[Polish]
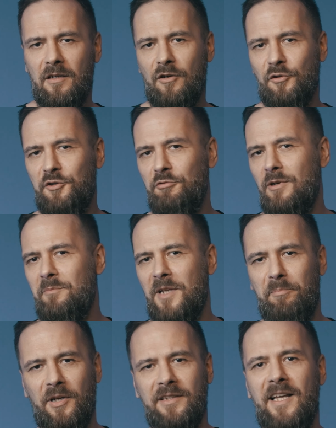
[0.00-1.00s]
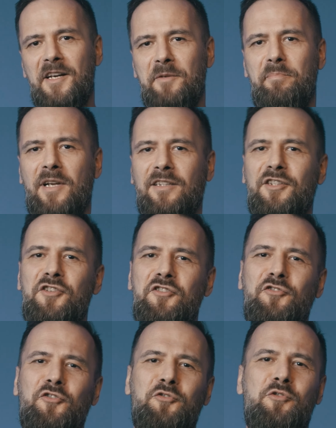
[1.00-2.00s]
Chodziłem na plenery
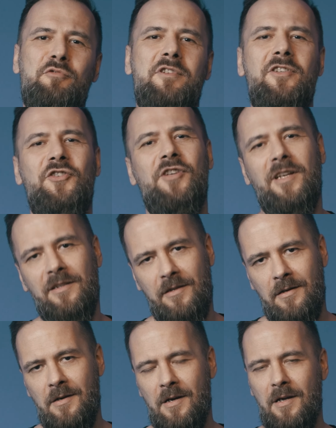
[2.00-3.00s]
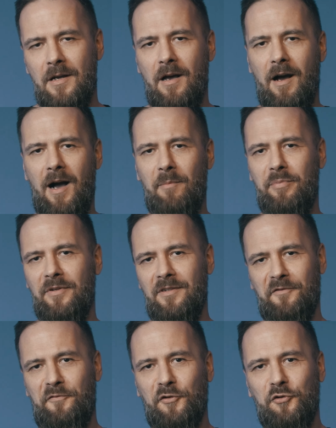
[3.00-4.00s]
praktycznie co drugi dzień,
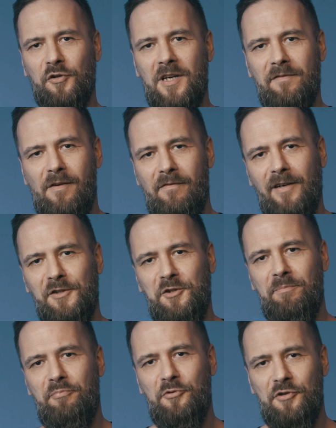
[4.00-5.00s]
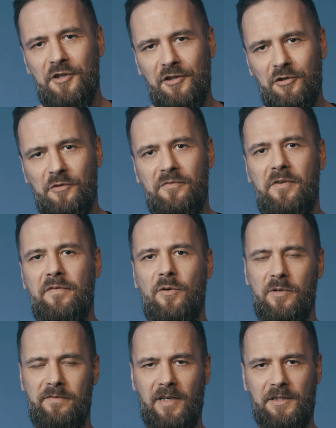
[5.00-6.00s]
aby fotografować i później to
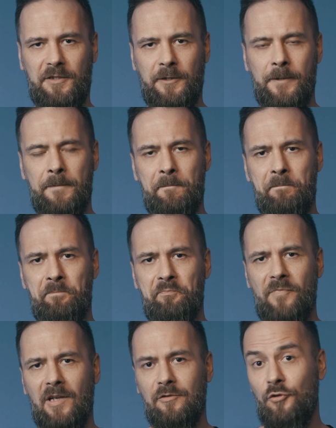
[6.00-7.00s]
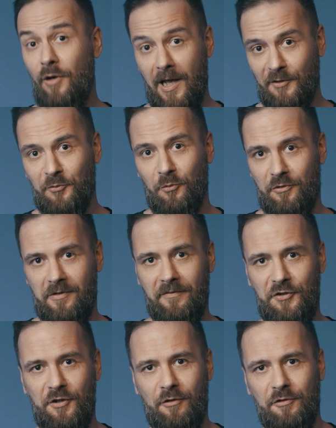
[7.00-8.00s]
wywoływać. Do lasu
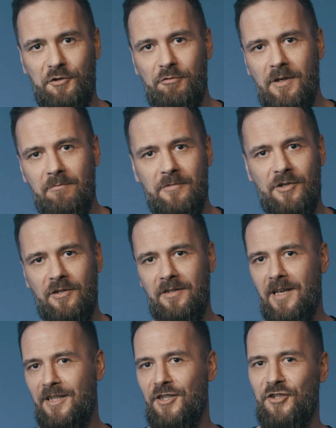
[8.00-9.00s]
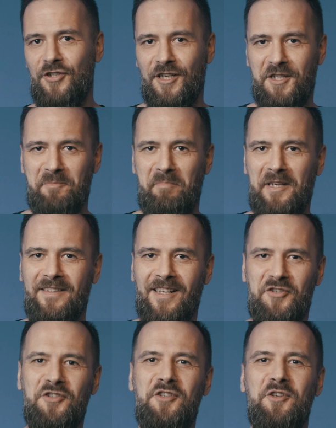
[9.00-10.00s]
oczywiście chodziłem, czyli jakieś takie
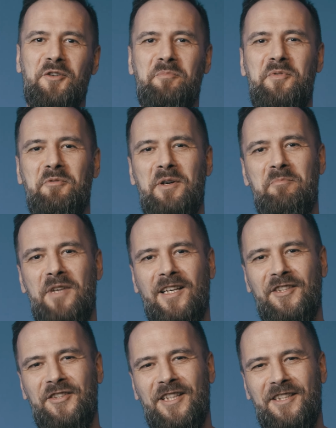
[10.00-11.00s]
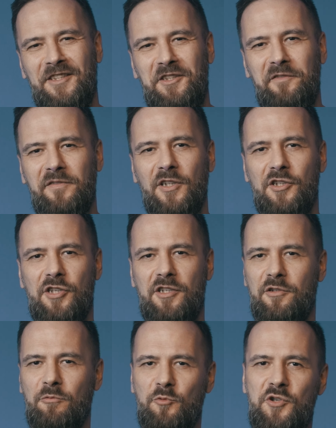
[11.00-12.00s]
pejzażyki robiłem, jakieś takie dziwne
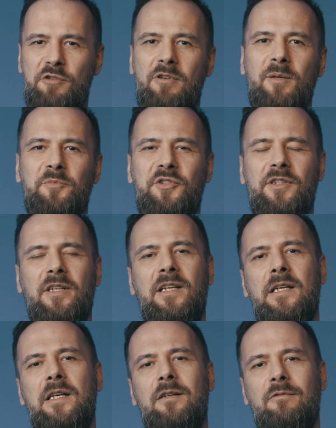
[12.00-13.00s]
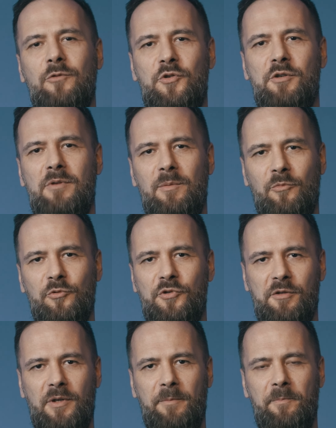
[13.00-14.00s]
rzeczy uczyłem się uczyłem,
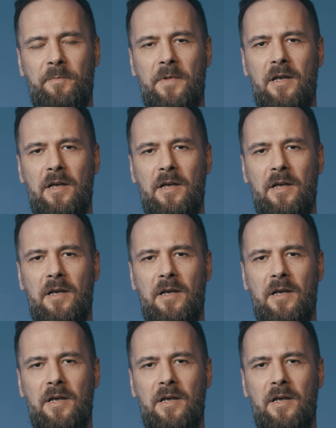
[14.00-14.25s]
uczyłem.